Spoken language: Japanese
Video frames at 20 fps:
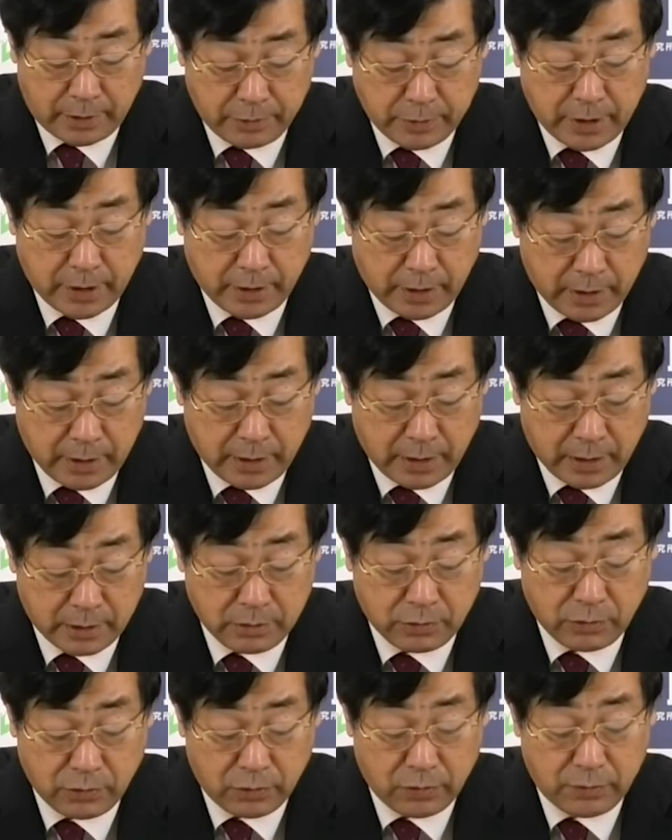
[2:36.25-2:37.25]
世界があ
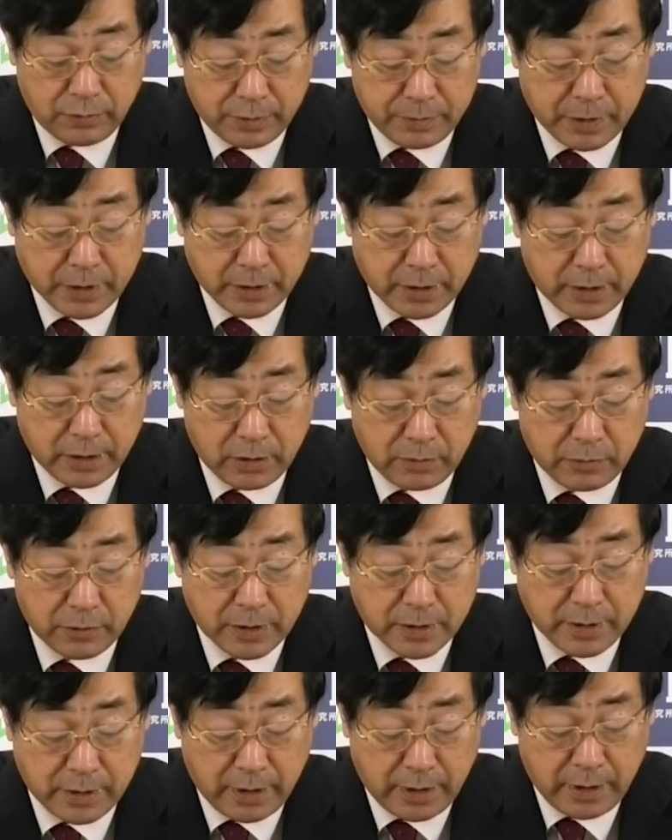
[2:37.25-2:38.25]
ると思いますけれども
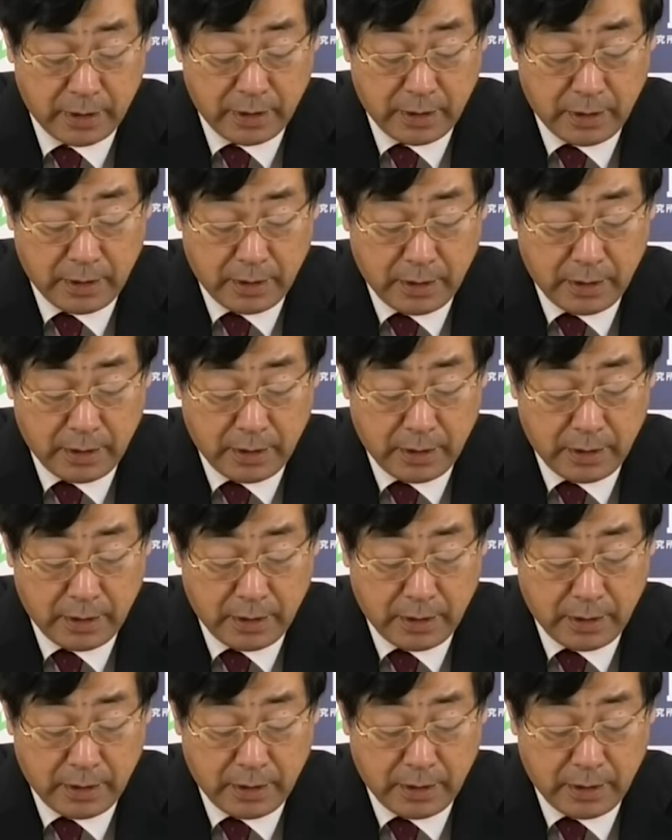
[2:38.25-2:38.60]
ですね。